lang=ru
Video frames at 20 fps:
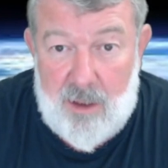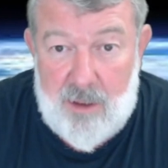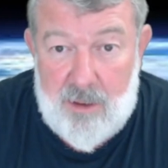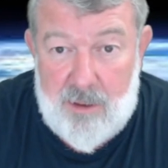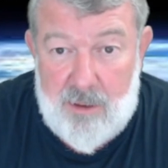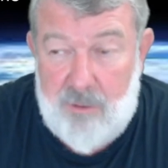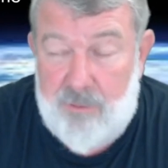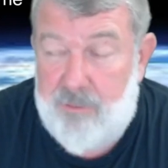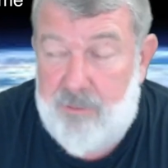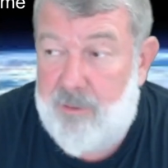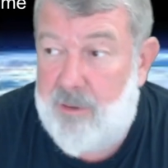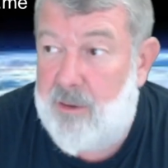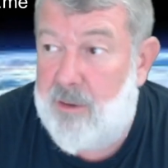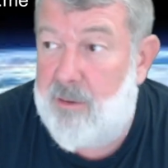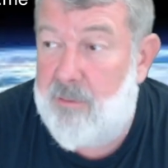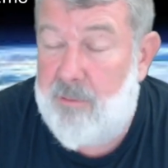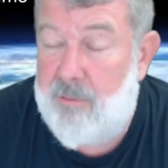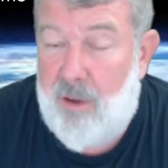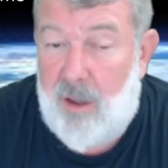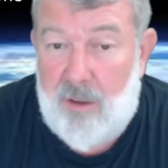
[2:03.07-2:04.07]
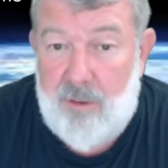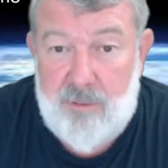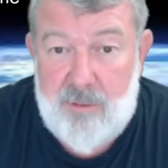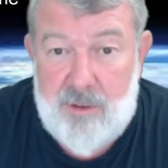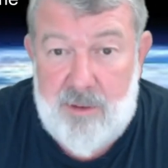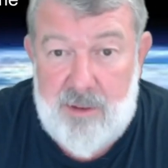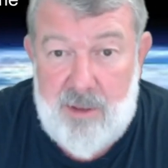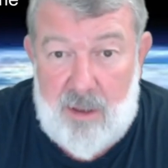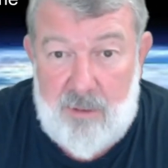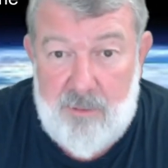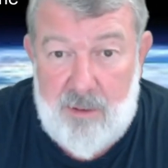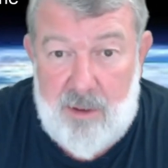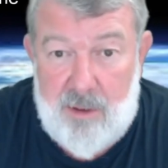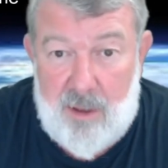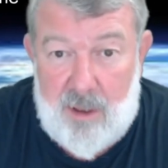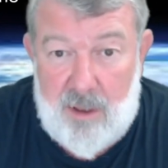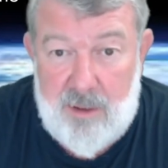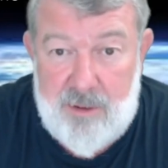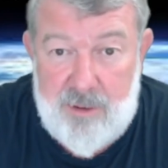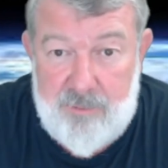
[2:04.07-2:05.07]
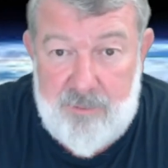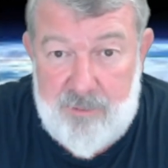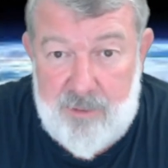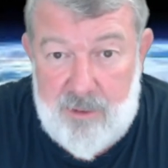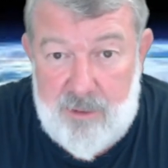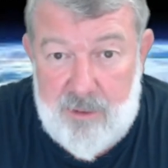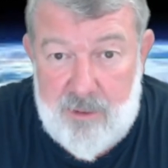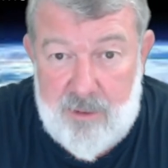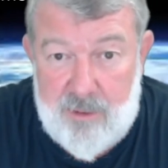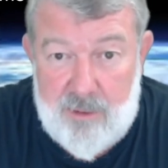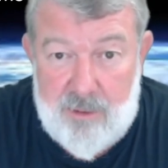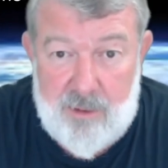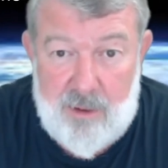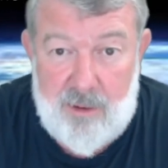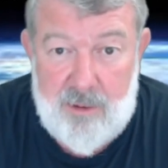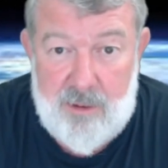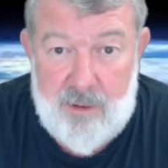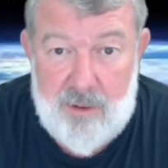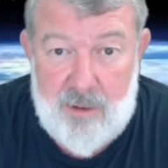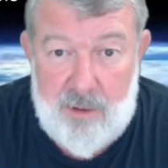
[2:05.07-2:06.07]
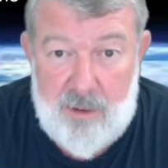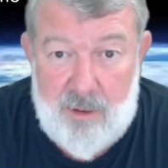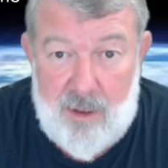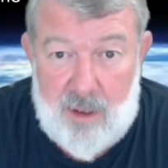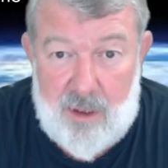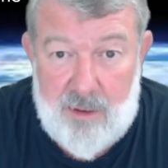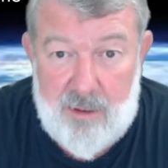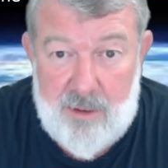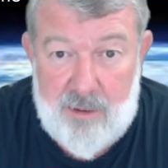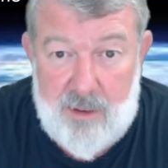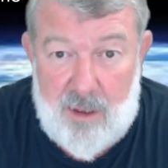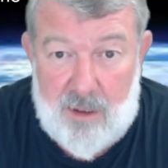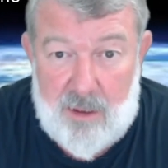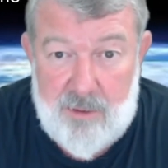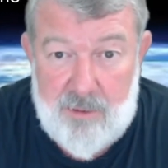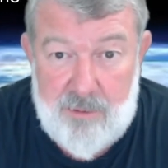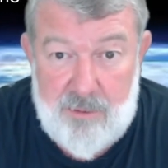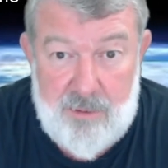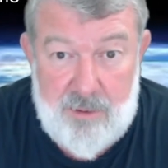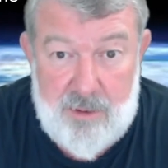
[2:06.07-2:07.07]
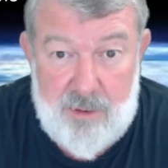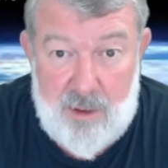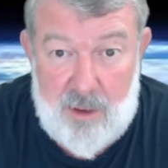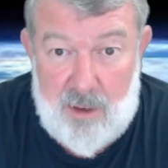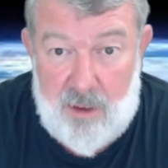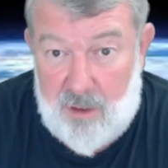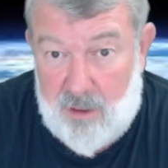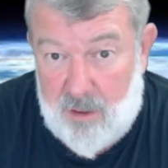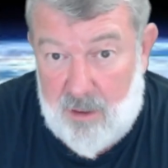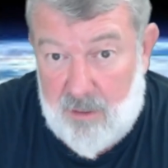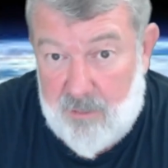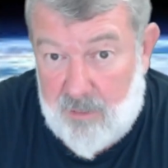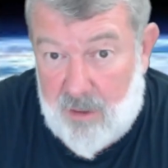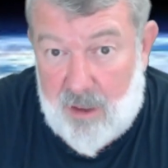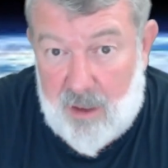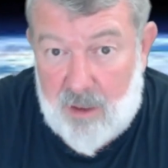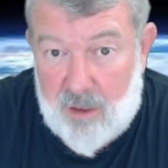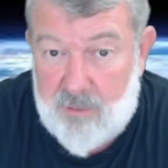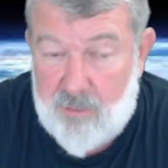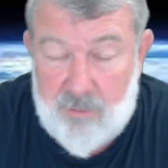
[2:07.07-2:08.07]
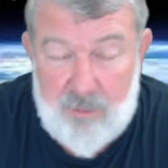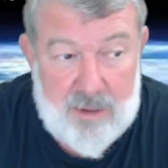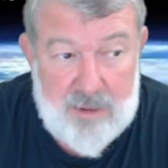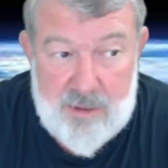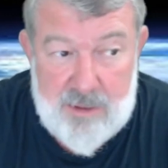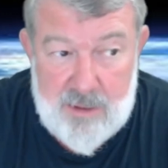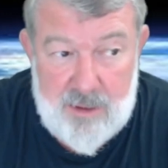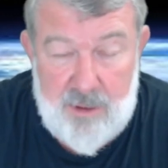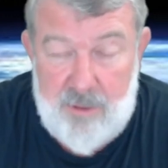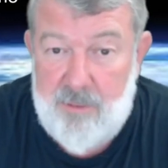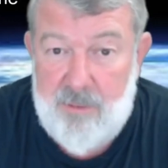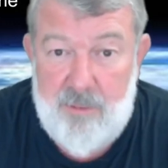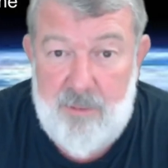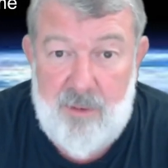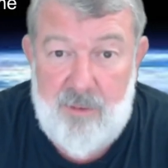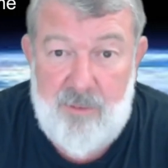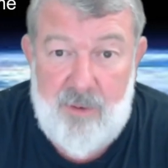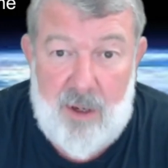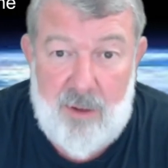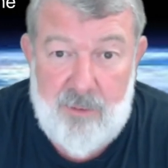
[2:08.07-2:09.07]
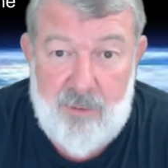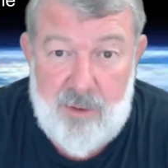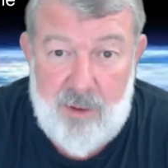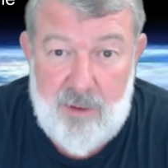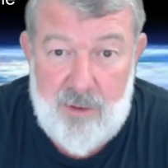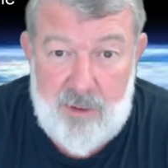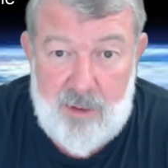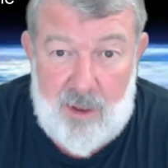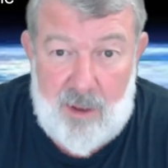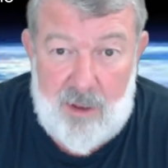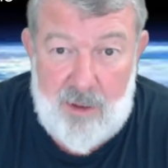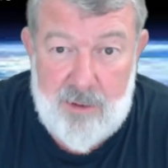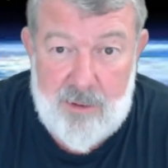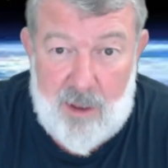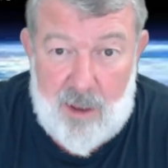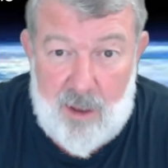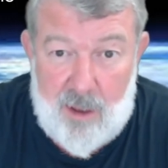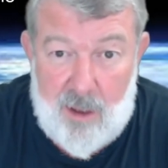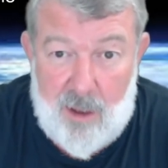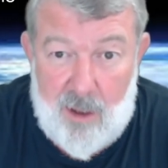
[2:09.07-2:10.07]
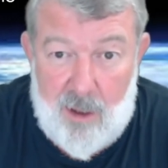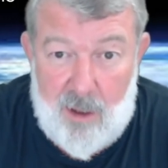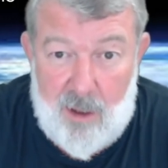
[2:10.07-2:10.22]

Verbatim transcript: что вы на балу с самой красивой женщиной танцуете, и говорят, у вас с ними бывают интрижки.